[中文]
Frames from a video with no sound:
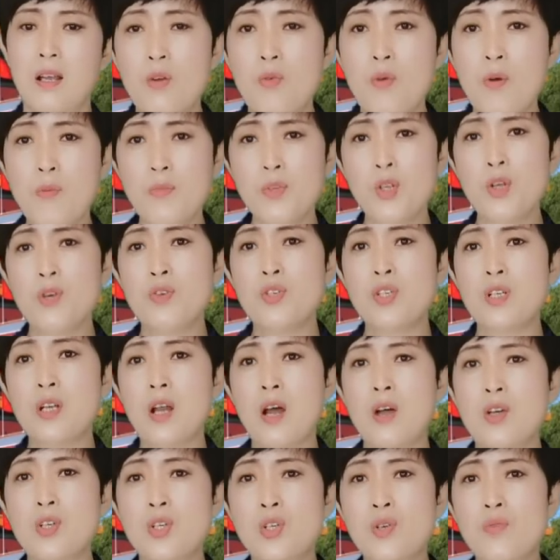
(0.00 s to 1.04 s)
我们都知
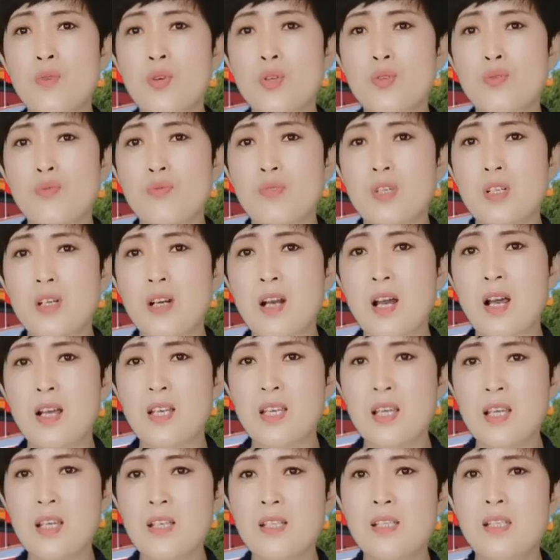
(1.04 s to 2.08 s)
道，世卫组织呢
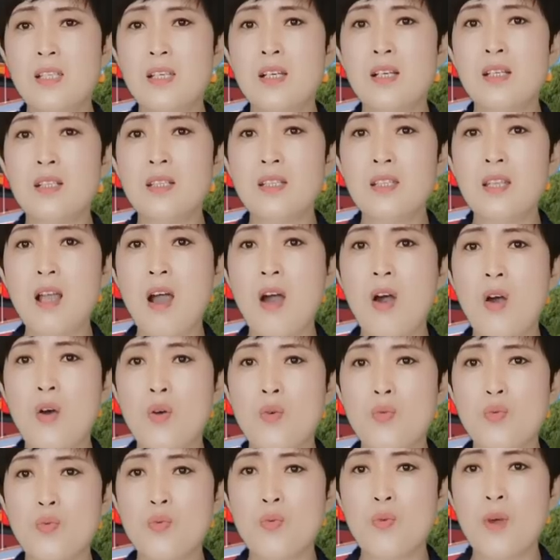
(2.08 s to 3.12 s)
已经
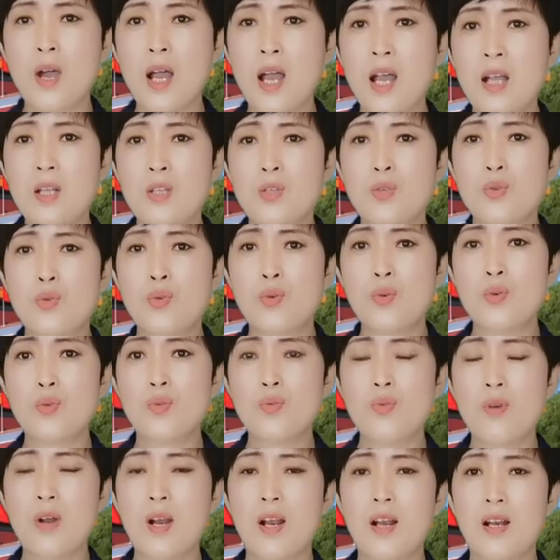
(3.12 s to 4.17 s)
到武汉去
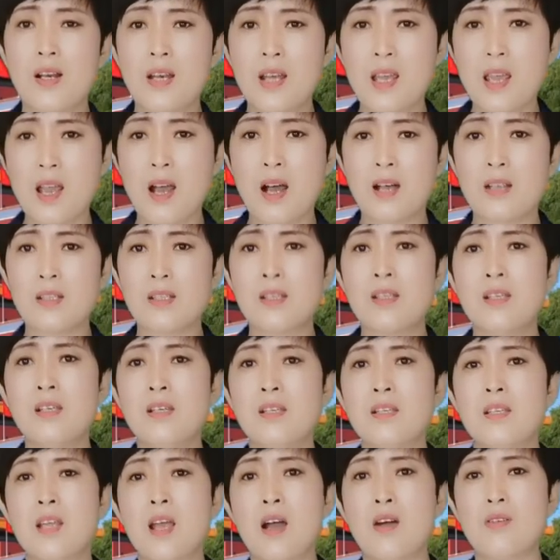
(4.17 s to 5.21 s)
做了两
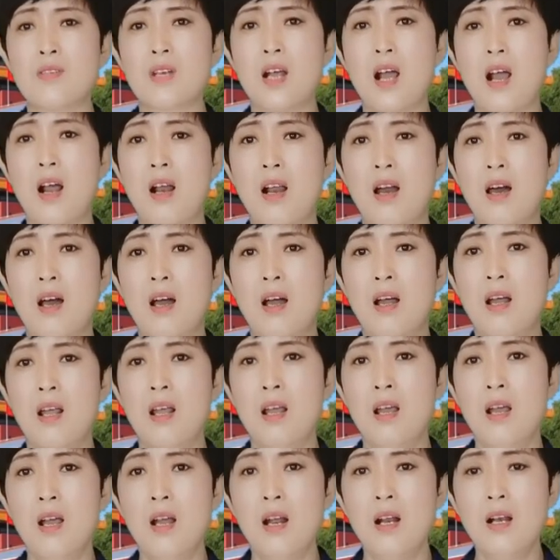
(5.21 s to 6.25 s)
次调查了，
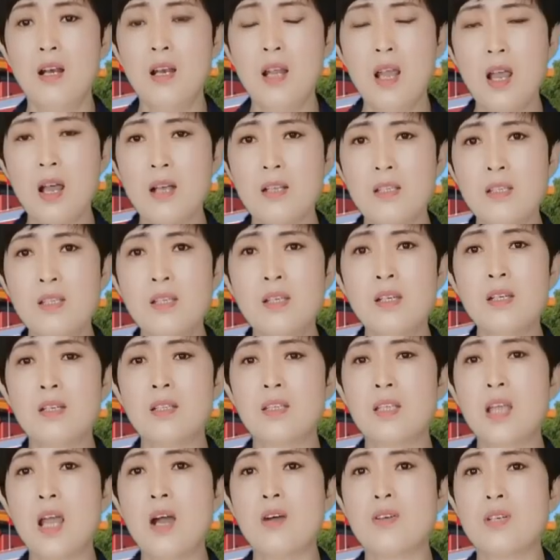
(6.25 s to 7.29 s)
两
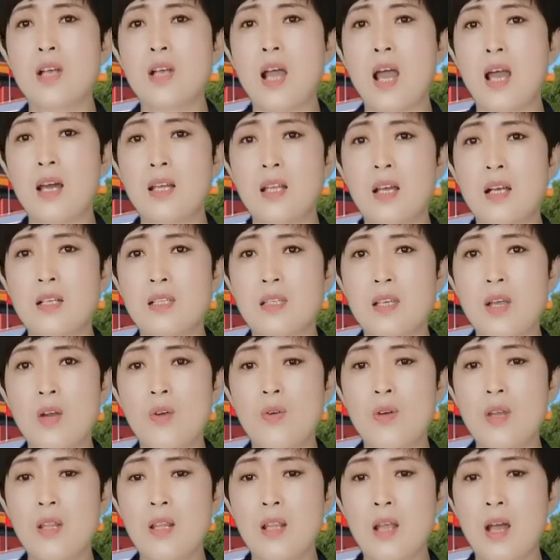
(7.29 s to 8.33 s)
次调查的结
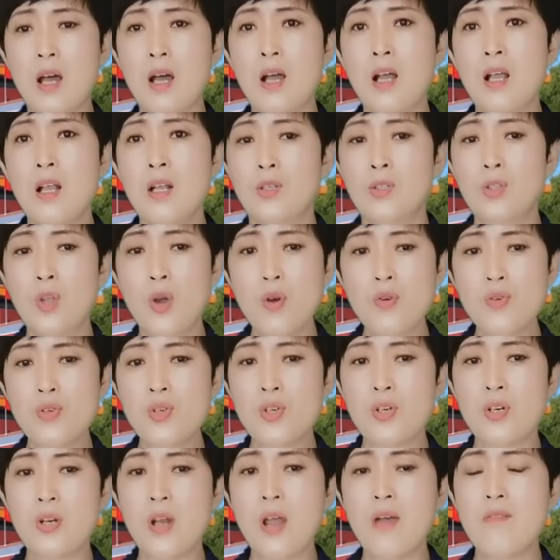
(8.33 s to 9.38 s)
论呢都
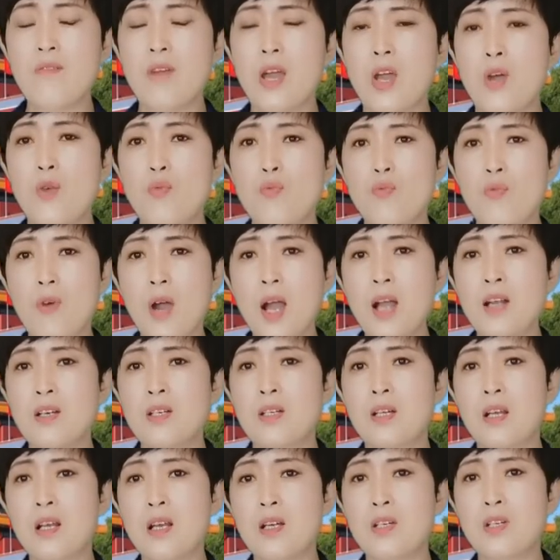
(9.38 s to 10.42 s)
是认为武汉
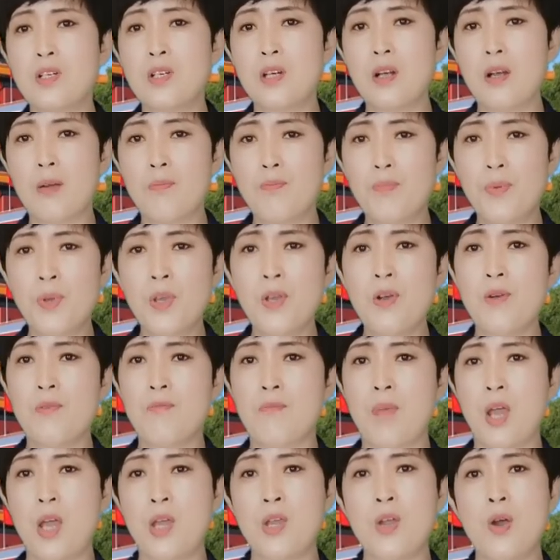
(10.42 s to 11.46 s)
实验室并
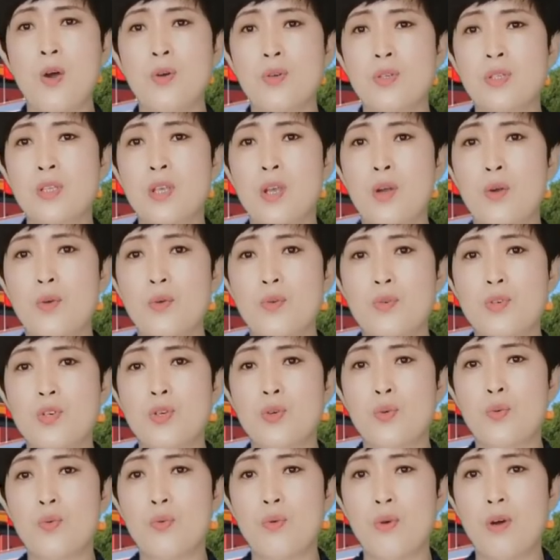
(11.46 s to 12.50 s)
没有泄露
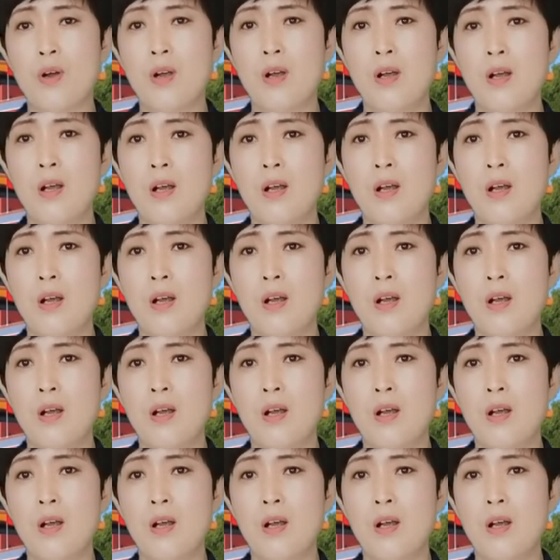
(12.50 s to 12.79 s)
事故。